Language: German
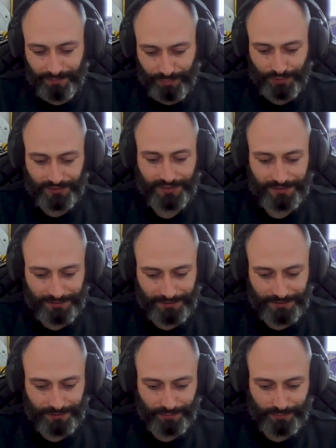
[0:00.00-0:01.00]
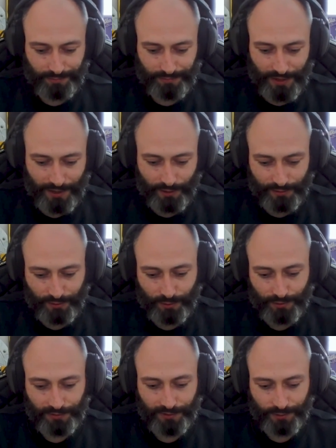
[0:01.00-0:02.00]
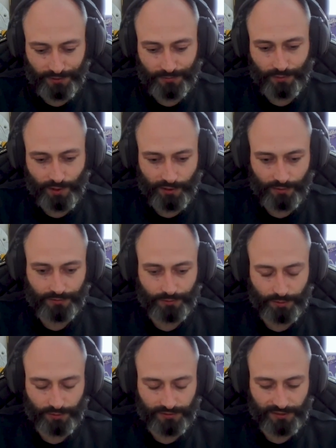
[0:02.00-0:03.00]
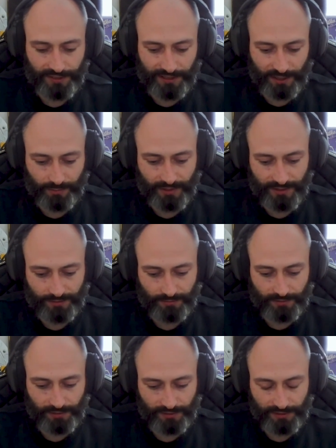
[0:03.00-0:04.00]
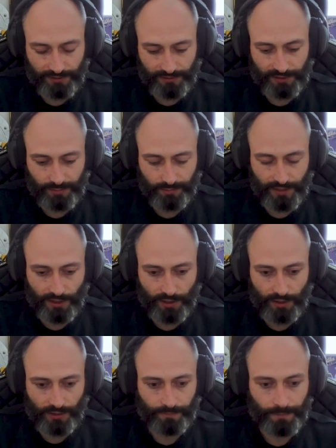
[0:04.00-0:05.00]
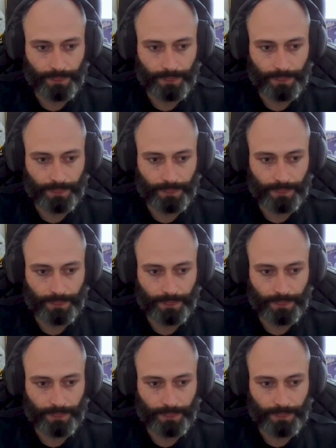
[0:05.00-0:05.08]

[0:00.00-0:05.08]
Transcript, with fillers: Prozesse so rausgeguckt, die wir nutzen wollen und für uns halt angepasst, wie es jedes Team braucht.